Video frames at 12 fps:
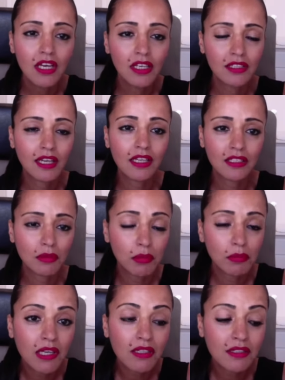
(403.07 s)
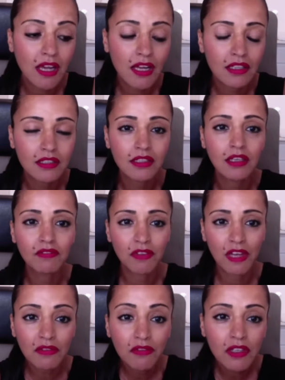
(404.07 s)
Ich sage, ich habe immer gesagt,
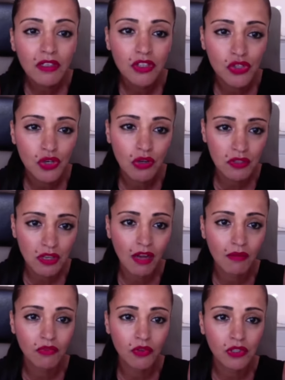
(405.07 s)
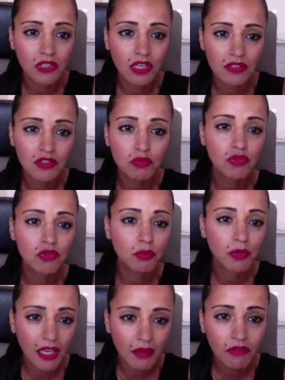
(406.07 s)
wenn wir eine Chance haben wollen, Rassismus zu
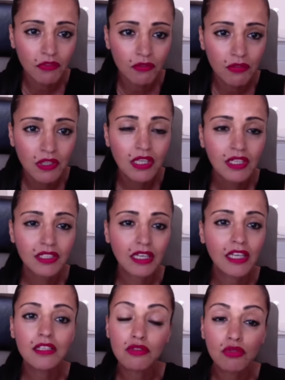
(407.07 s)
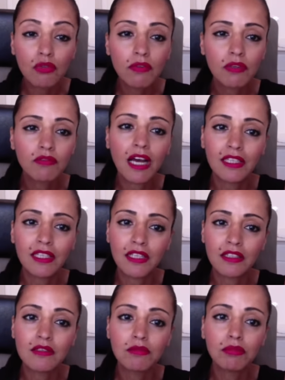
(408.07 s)
bekämpfen, dann geht das nur, wenn wir
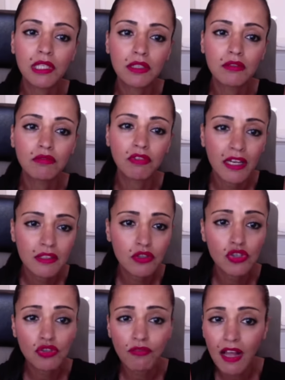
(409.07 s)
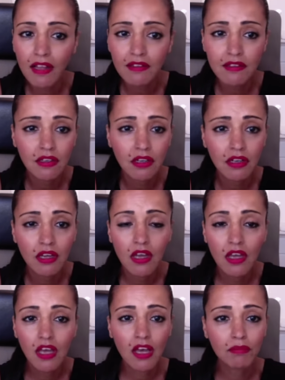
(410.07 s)
Allianzen bilden. Weiße, schwarze,
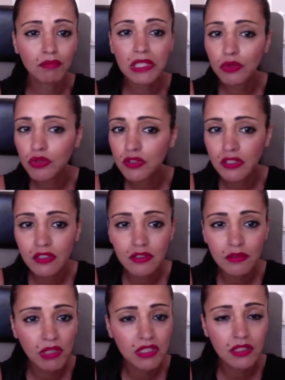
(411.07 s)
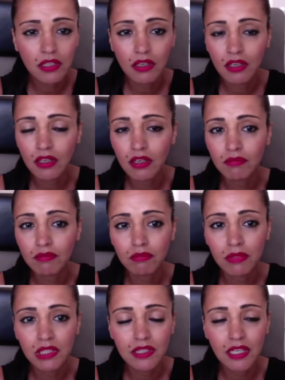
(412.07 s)
ähm, POCs, mit, ähm,
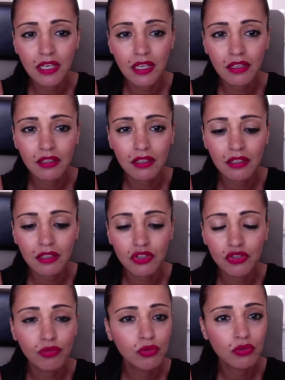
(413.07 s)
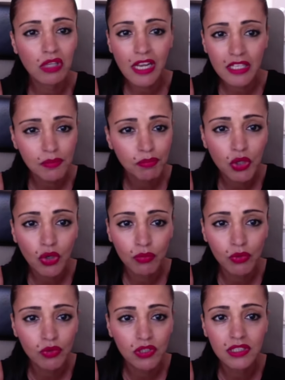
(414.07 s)
mit der äh, Schwulen- und
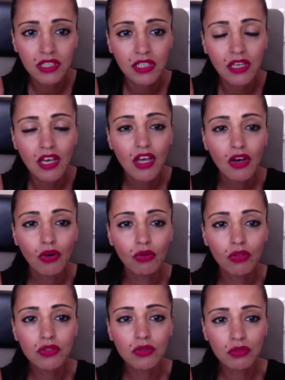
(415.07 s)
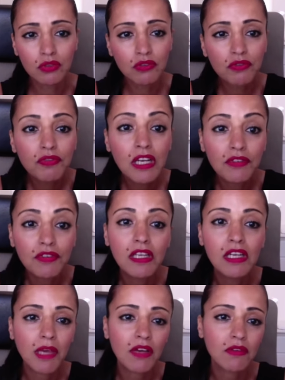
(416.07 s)
Lesben-Community und, und viele,
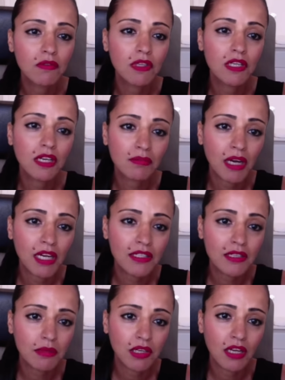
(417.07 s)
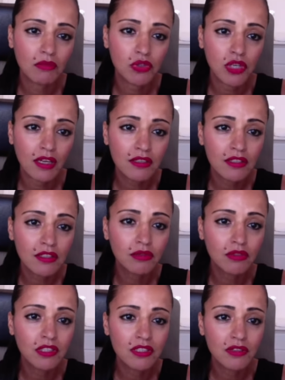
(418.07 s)
viele mehr, wenn wir da gemeinsam an einem Strang ziehen
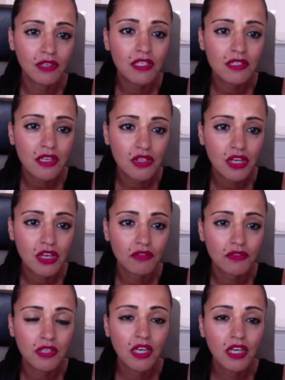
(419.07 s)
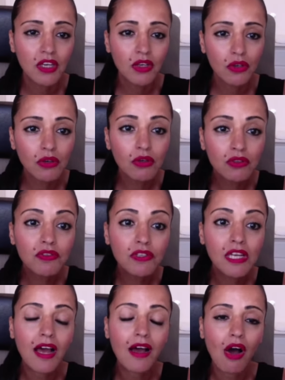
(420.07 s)
und die Zivilgesellschaft irgendwie
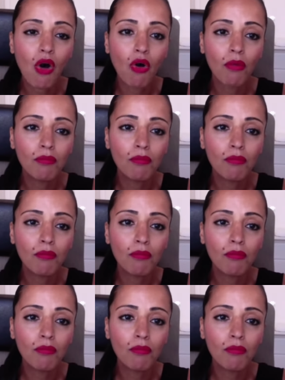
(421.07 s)
da auch